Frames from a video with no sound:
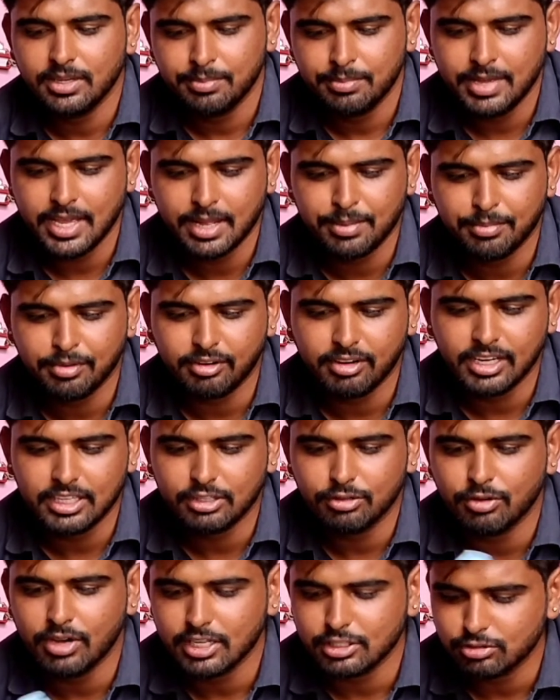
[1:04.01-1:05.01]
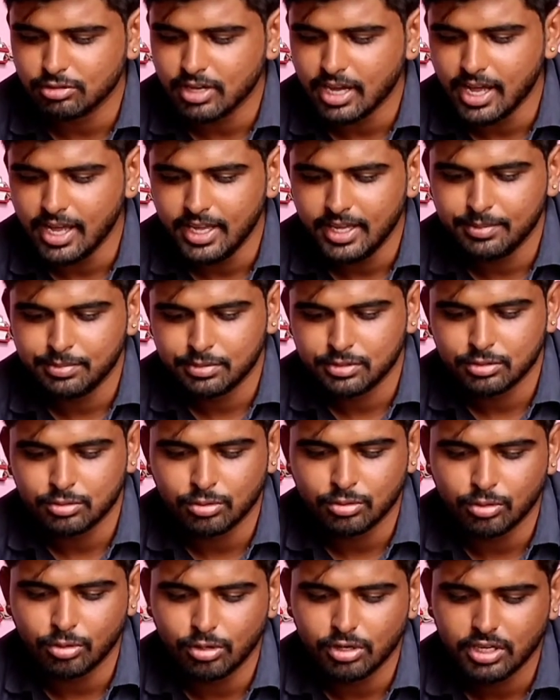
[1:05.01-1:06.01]
बैग मंगवाया था वो आ चुका है उसको
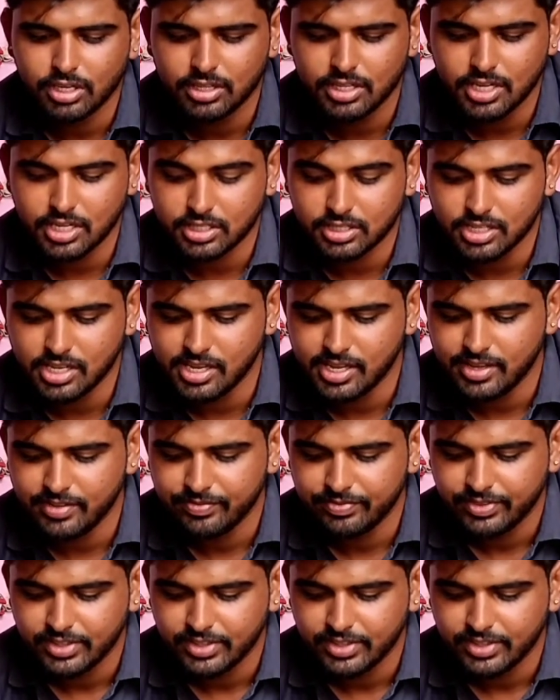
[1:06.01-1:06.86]
खोल के देखते हैं